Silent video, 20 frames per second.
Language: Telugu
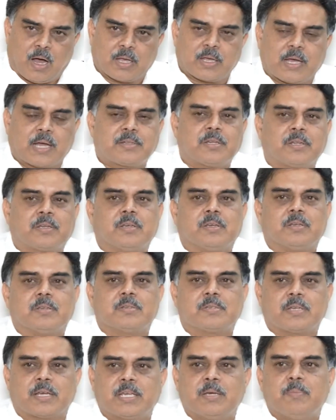ఆ యాత్రకి
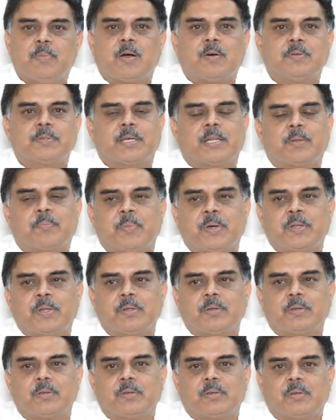సంఘీభావం
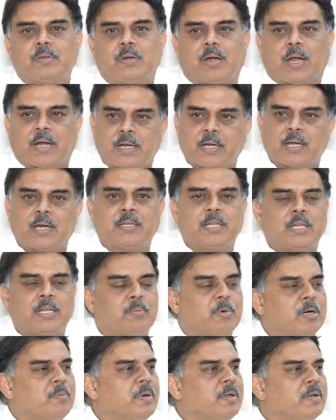తెలపమని అండగా
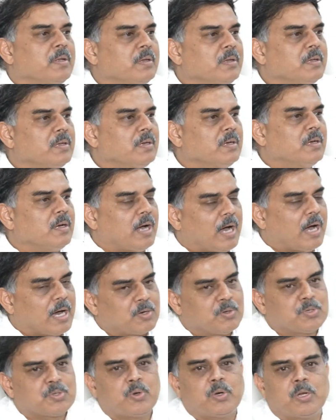నిలబడమని ఆ
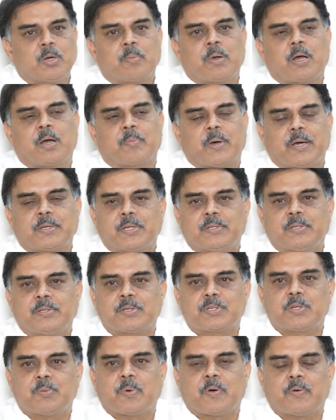రోజు కూడా మా పార్టీ
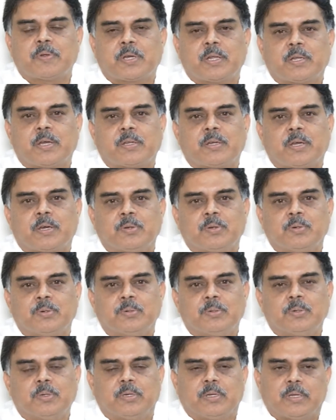అధ్యక్షులు పవన్ కళ్యాణ్ గారు
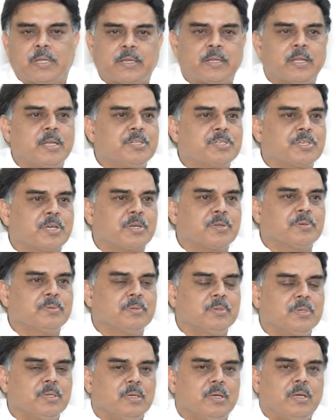నిర్ణయించారు
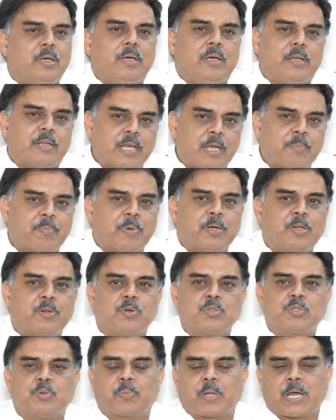రేపటి
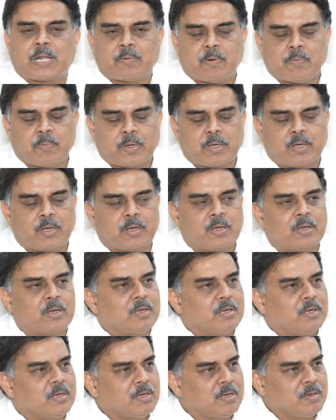రోజు ప్రారంభమయ్యే
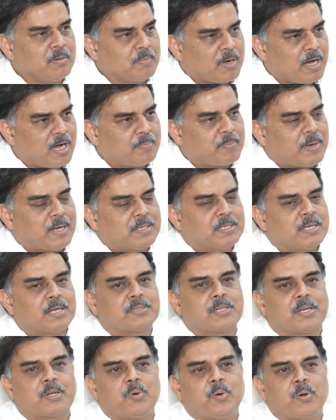ఈ
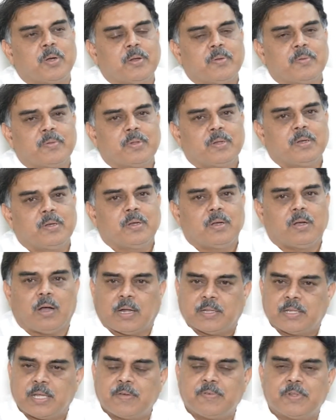మహాపాదయాత్రకు కూడా
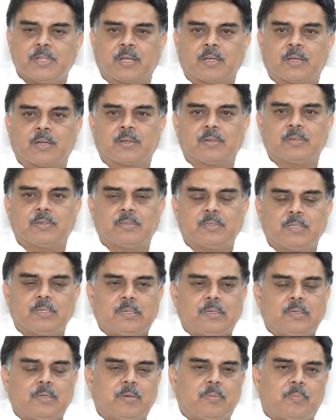అదేవిధంగా
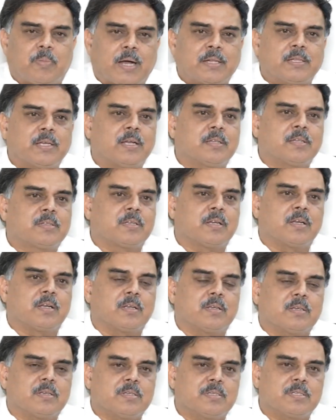పాదయాత్ర
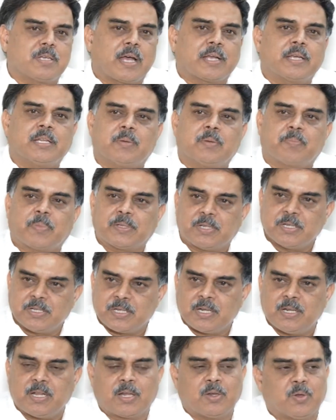సాగిన ప్రతి
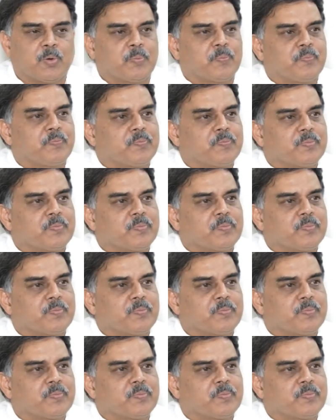జిల్లాలో